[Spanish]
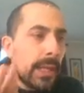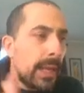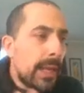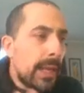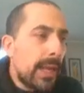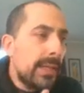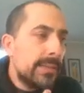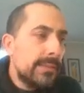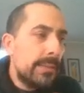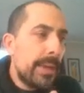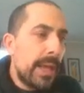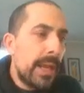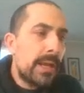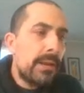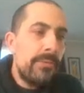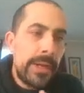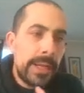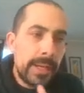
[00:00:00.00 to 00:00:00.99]
que la hace más
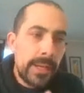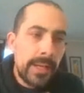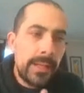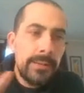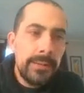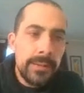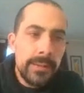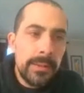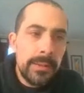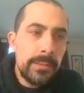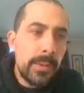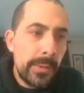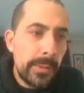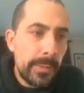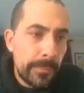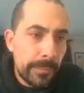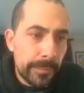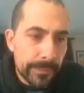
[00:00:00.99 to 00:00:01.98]
refrescante
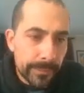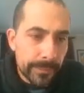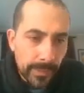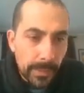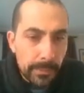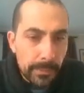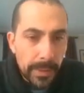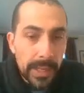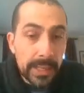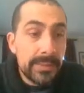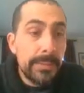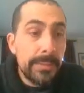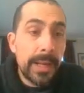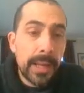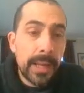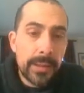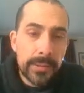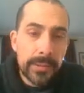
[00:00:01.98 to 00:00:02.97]
como
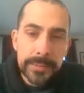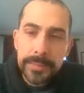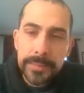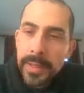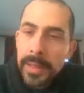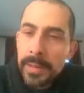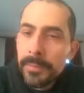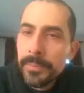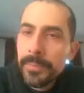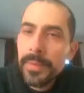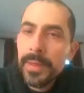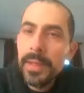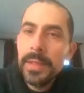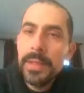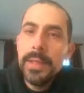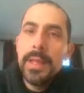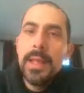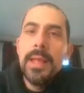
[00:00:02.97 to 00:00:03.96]
hace para la calor, ¿ya?
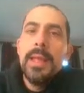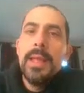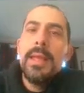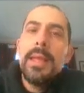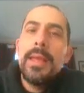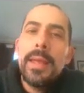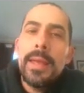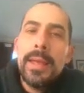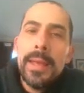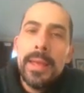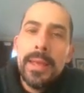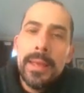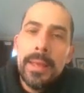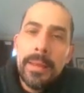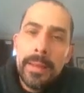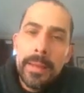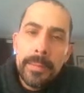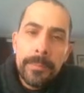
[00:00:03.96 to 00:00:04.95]

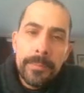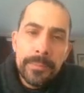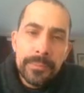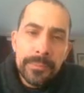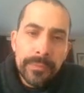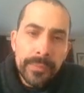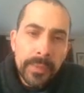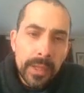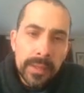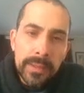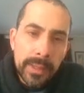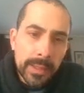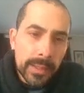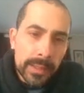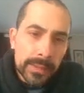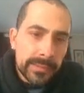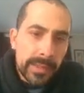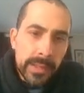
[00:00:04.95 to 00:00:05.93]
Em,
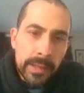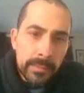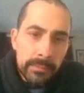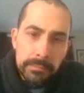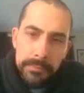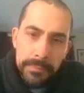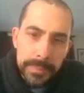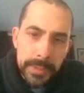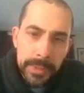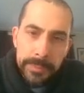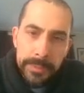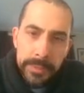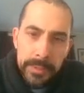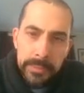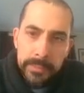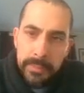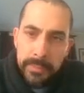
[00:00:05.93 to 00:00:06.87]
las características no, me